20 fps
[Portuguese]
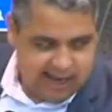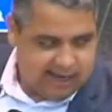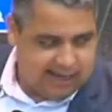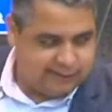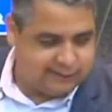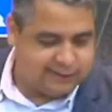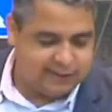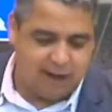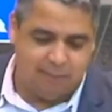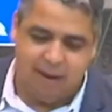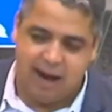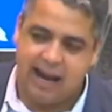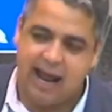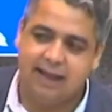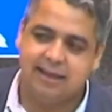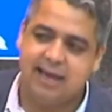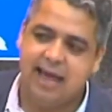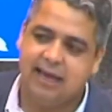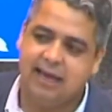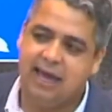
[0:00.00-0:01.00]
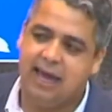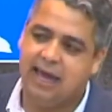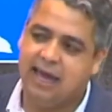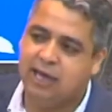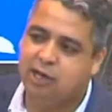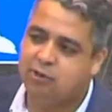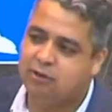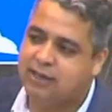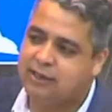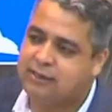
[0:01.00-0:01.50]
Esse camarada é
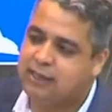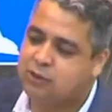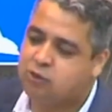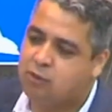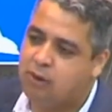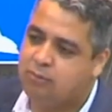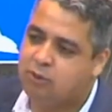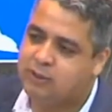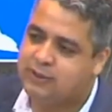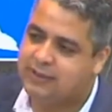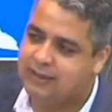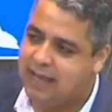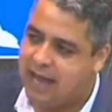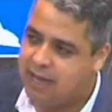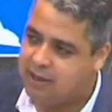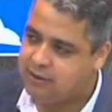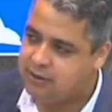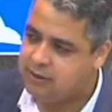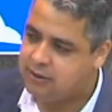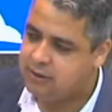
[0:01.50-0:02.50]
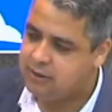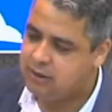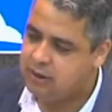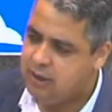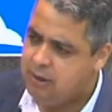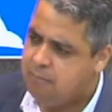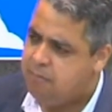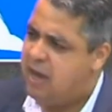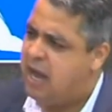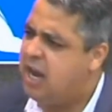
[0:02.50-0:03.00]
guerreiro desde a tua mocidade.
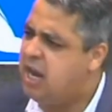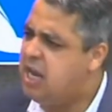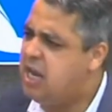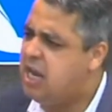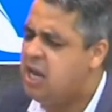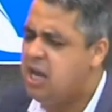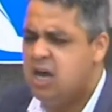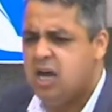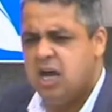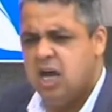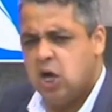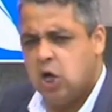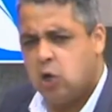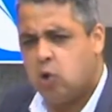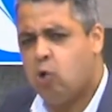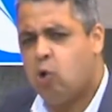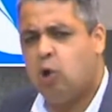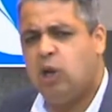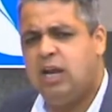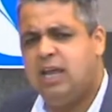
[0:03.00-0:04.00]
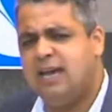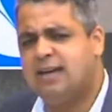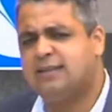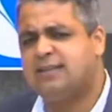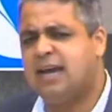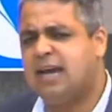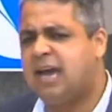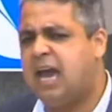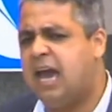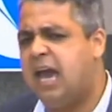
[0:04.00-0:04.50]
Peraí, Golias
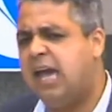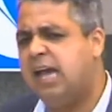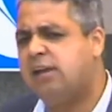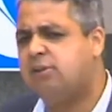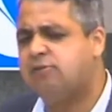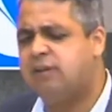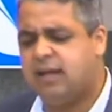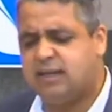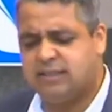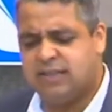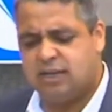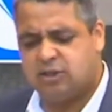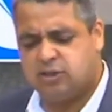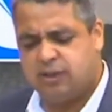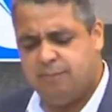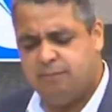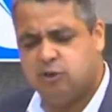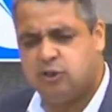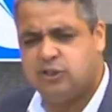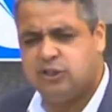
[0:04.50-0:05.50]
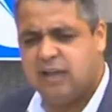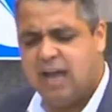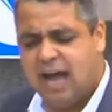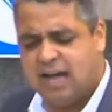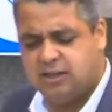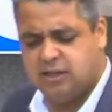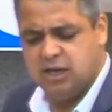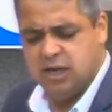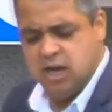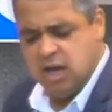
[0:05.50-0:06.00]
é guerreiro desde a
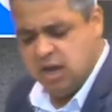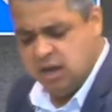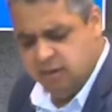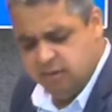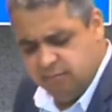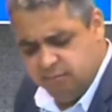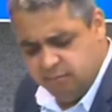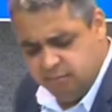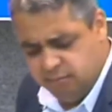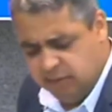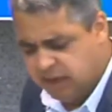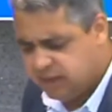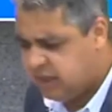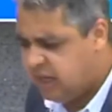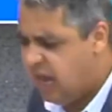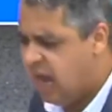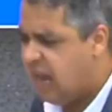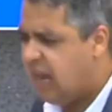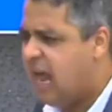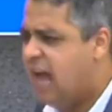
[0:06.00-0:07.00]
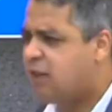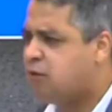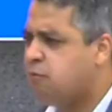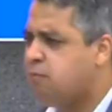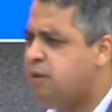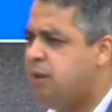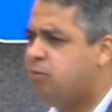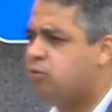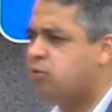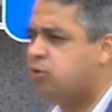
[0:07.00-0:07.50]
mocidade? Mas que relato
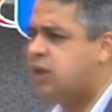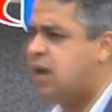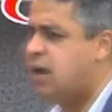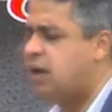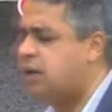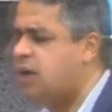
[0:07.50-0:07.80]
bíblico tem aqui